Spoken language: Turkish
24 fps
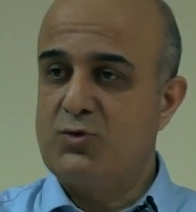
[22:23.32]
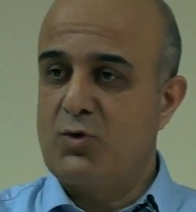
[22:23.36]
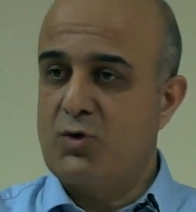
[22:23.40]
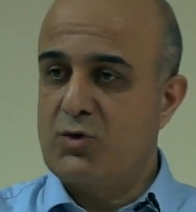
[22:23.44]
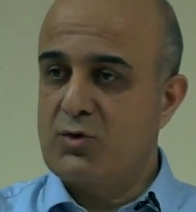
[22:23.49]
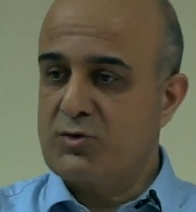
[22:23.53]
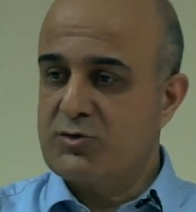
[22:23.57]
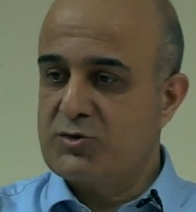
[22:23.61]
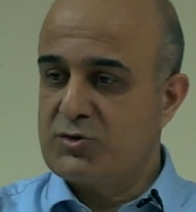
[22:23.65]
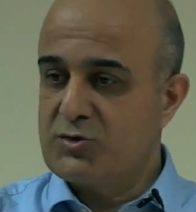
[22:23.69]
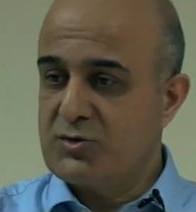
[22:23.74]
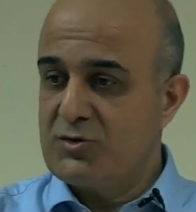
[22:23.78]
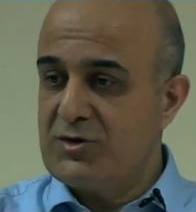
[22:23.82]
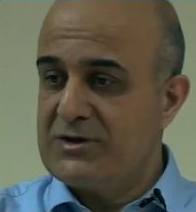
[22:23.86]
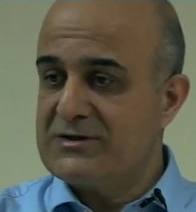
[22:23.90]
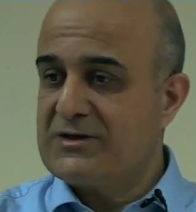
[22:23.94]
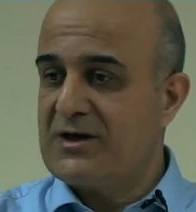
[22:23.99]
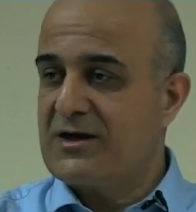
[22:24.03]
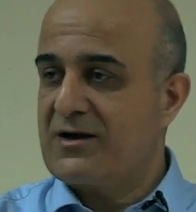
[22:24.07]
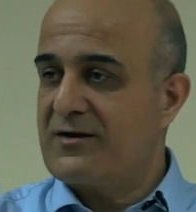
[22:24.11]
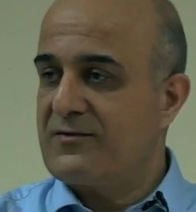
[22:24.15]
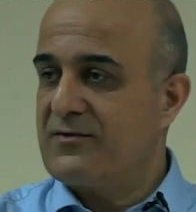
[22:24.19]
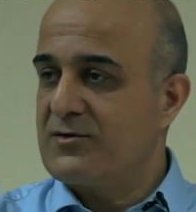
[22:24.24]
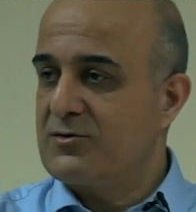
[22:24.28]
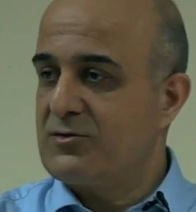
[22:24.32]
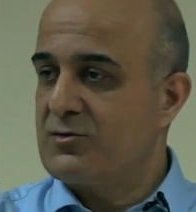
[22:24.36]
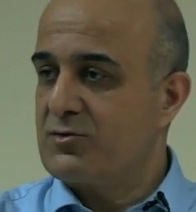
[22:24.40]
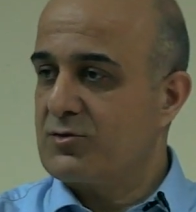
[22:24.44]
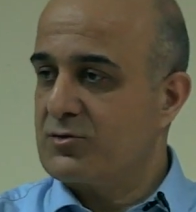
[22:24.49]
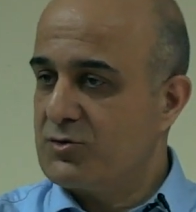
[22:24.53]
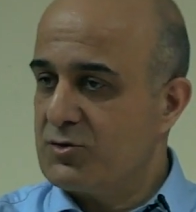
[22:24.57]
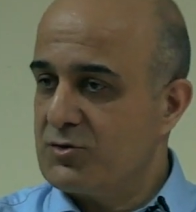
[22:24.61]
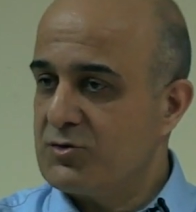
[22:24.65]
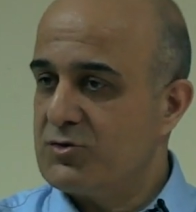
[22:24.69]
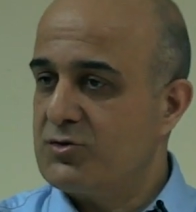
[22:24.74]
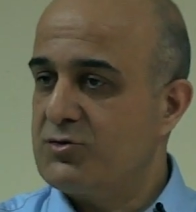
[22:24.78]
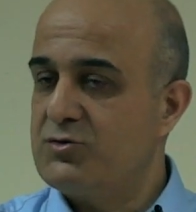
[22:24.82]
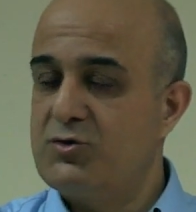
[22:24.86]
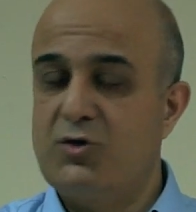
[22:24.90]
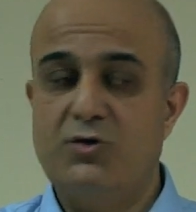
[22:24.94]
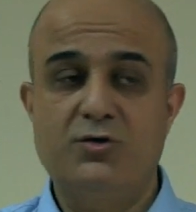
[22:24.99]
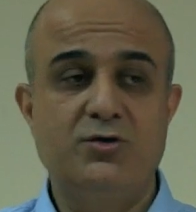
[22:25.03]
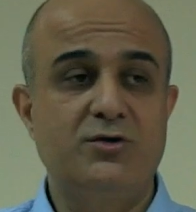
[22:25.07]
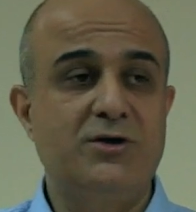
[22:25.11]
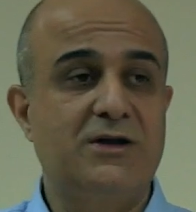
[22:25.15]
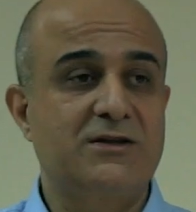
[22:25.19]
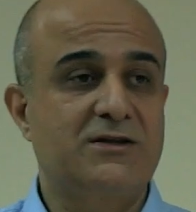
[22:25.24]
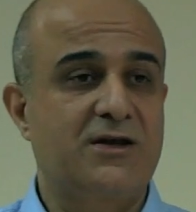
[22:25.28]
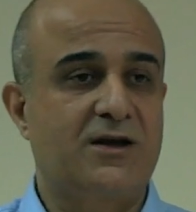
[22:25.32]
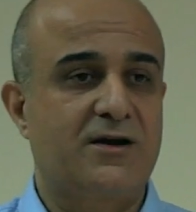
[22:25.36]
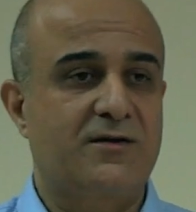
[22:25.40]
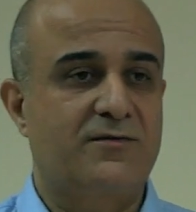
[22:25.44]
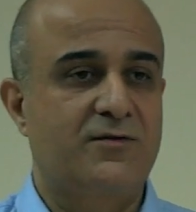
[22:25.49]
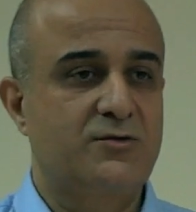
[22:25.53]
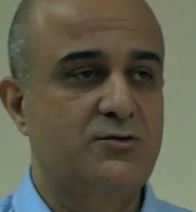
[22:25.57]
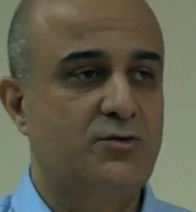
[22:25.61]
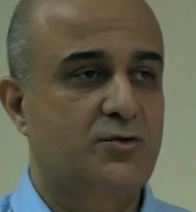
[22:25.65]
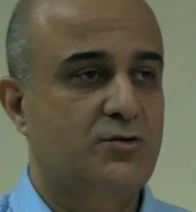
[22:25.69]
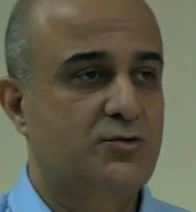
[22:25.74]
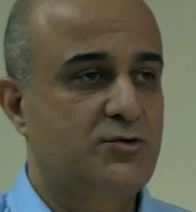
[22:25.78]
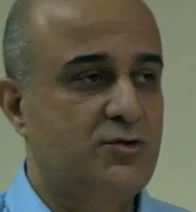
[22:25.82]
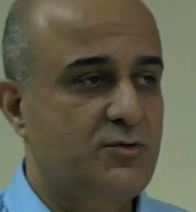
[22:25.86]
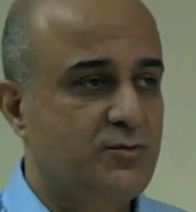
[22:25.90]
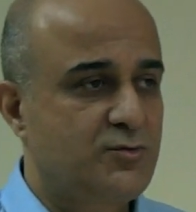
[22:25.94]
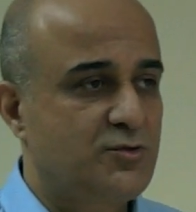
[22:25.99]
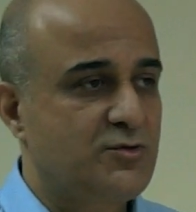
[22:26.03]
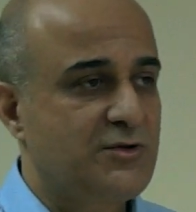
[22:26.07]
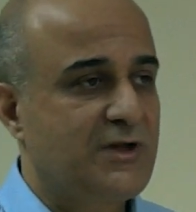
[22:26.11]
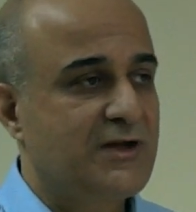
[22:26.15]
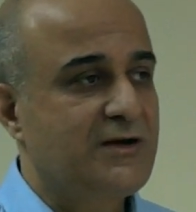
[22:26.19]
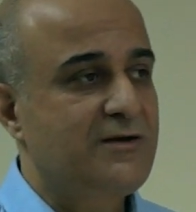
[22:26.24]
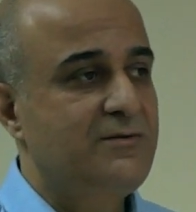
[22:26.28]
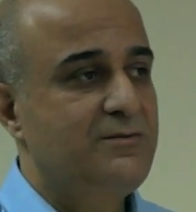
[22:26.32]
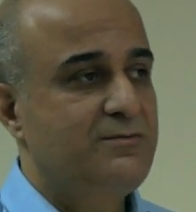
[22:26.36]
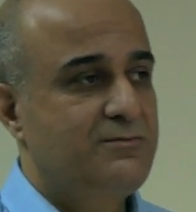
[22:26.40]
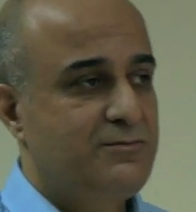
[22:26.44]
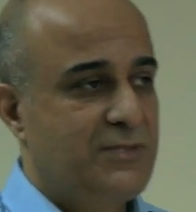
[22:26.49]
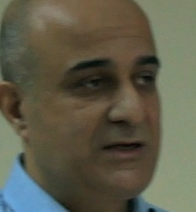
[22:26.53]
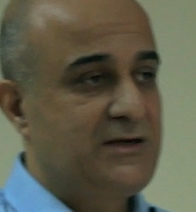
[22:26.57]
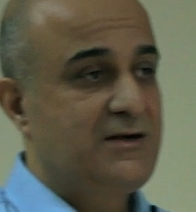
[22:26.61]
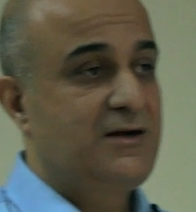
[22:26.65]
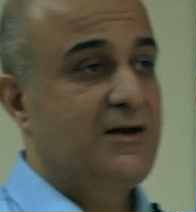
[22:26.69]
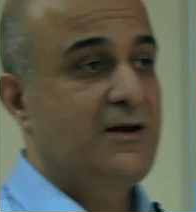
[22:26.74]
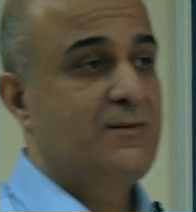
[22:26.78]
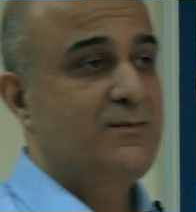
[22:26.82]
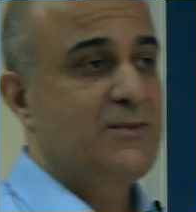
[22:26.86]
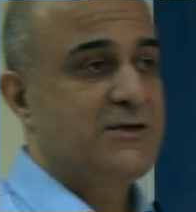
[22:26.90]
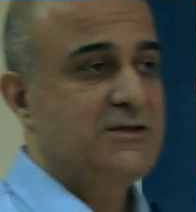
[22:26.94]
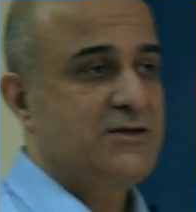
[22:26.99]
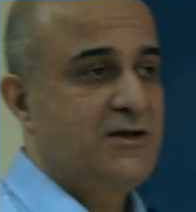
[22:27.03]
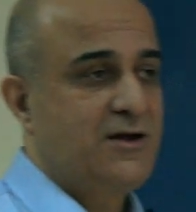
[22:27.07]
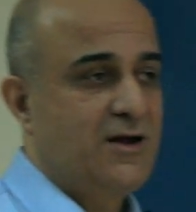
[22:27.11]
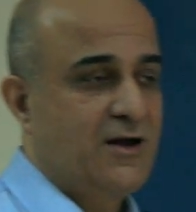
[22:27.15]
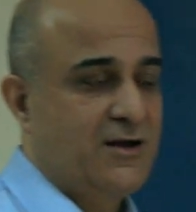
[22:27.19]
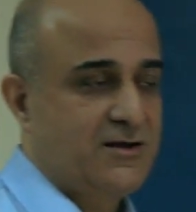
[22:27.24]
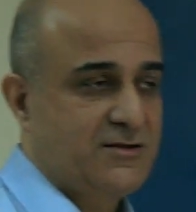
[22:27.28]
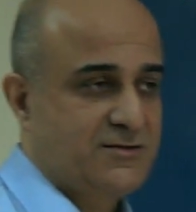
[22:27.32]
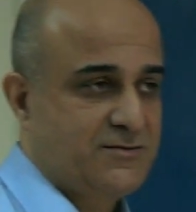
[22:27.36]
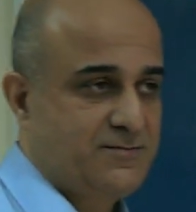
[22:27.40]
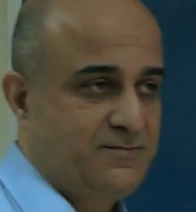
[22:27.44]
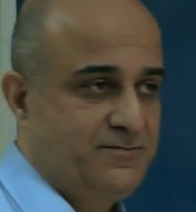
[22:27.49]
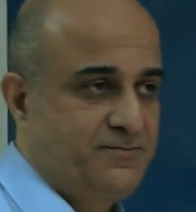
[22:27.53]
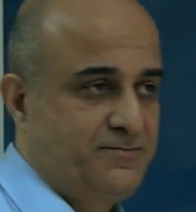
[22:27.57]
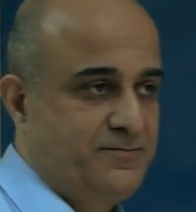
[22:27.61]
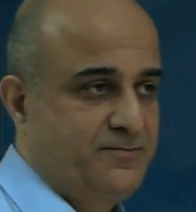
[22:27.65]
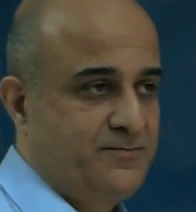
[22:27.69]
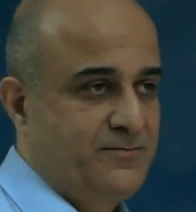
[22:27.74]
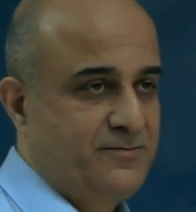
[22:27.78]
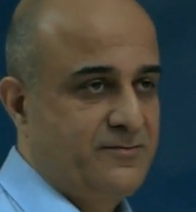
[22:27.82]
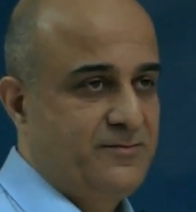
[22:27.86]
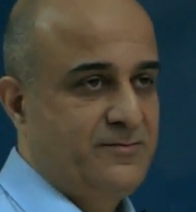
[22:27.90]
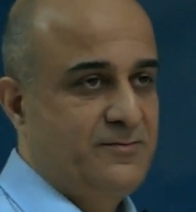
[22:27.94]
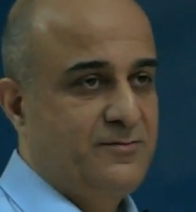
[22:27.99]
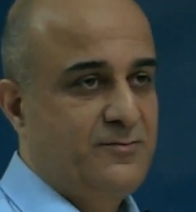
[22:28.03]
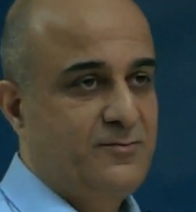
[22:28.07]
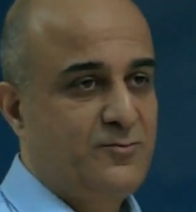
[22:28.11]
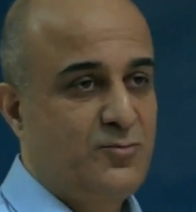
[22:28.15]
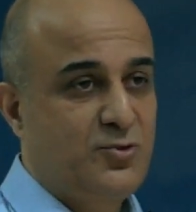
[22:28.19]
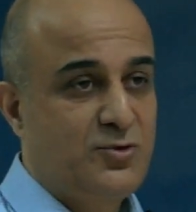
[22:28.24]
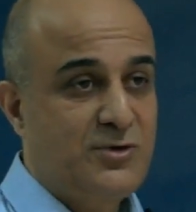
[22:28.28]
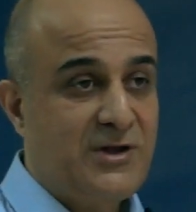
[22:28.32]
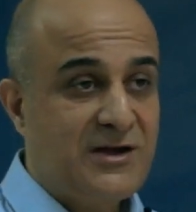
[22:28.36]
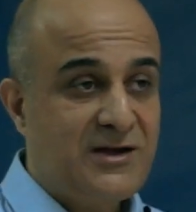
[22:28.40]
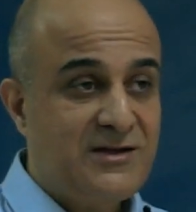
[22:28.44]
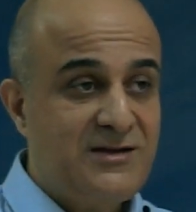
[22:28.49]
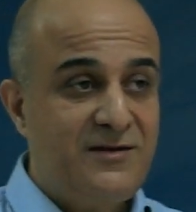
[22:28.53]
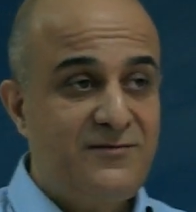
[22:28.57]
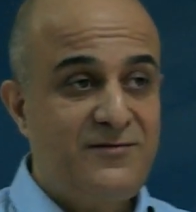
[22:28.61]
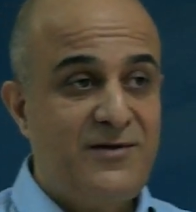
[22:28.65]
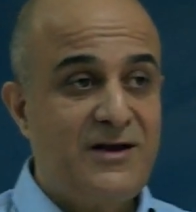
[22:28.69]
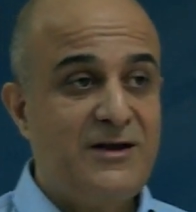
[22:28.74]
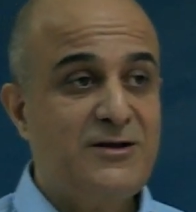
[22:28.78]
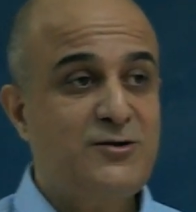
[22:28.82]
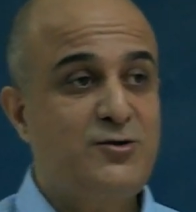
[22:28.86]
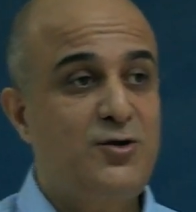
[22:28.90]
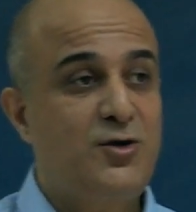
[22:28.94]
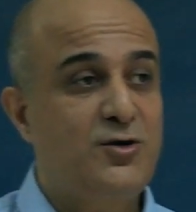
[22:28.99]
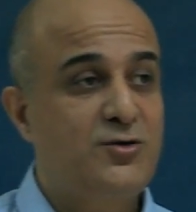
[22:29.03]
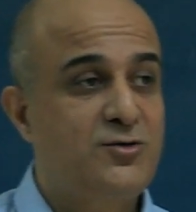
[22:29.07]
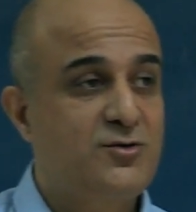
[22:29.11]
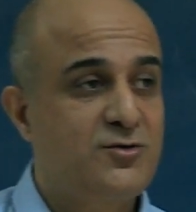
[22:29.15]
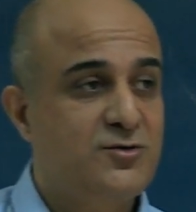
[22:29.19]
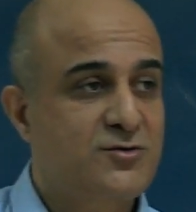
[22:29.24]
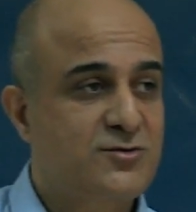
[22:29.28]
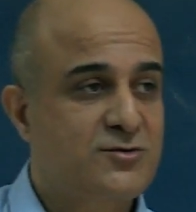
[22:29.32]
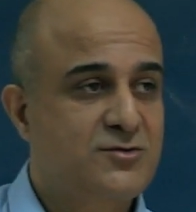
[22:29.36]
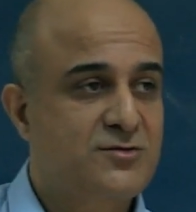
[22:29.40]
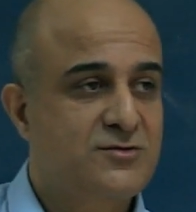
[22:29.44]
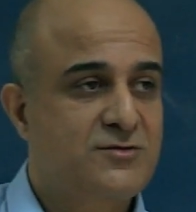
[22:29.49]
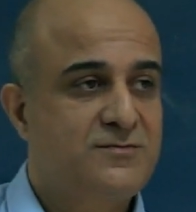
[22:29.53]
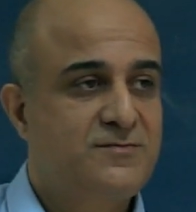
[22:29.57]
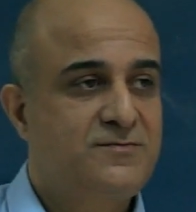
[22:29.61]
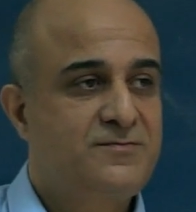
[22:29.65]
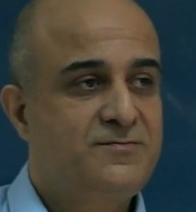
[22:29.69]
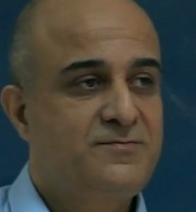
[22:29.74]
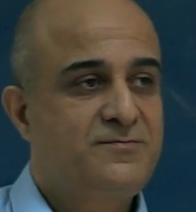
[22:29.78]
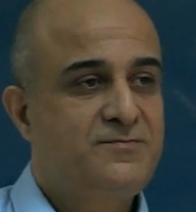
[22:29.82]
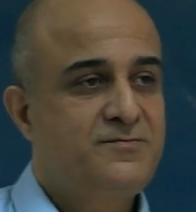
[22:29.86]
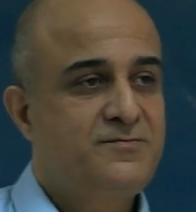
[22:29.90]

doğrultusu ne tarafa doğrudur, yönü ne tarafa doğrudur bunların belirlenmesi lazım. Bunlara da vektör diyoruz.